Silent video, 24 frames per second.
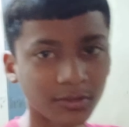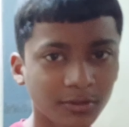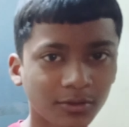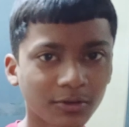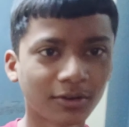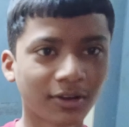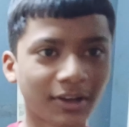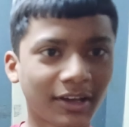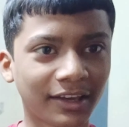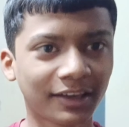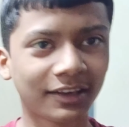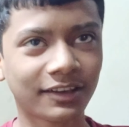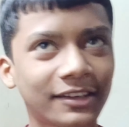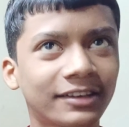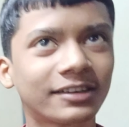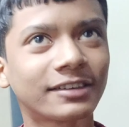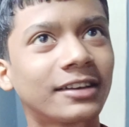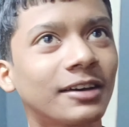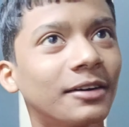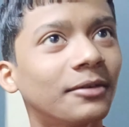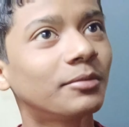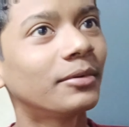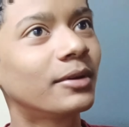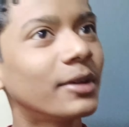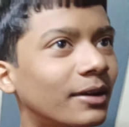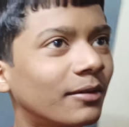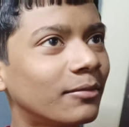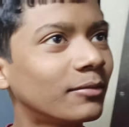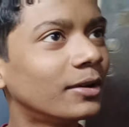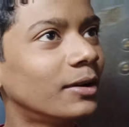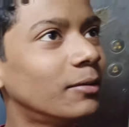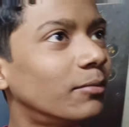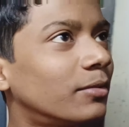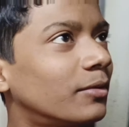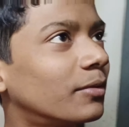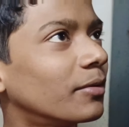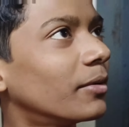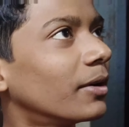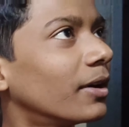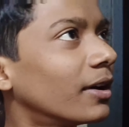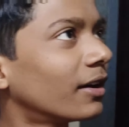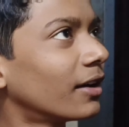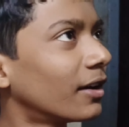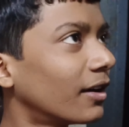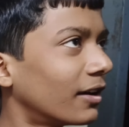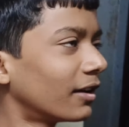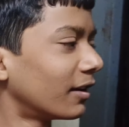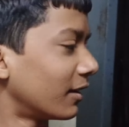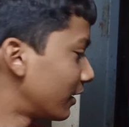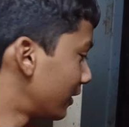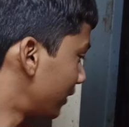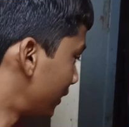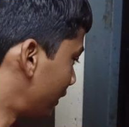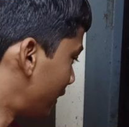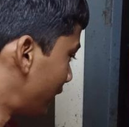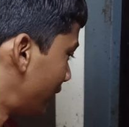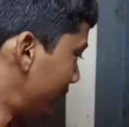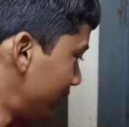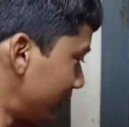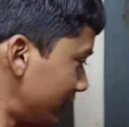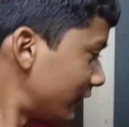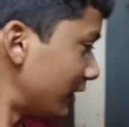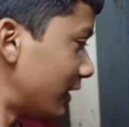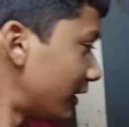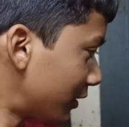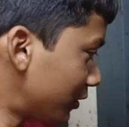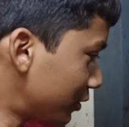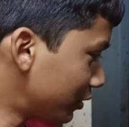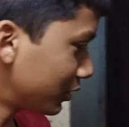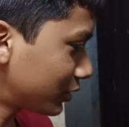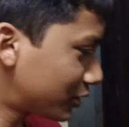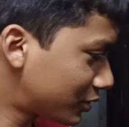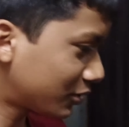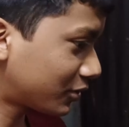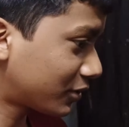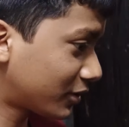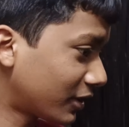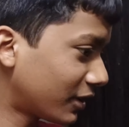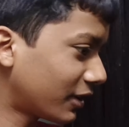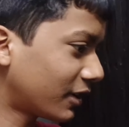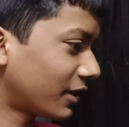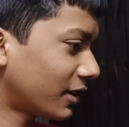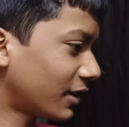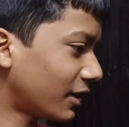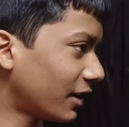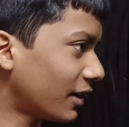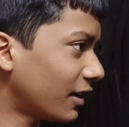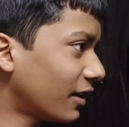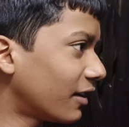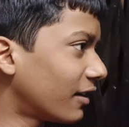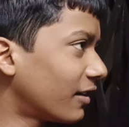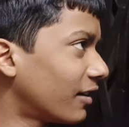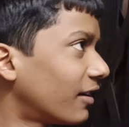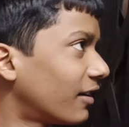तो गाइस अभी हम में एंटर हो चुके हैं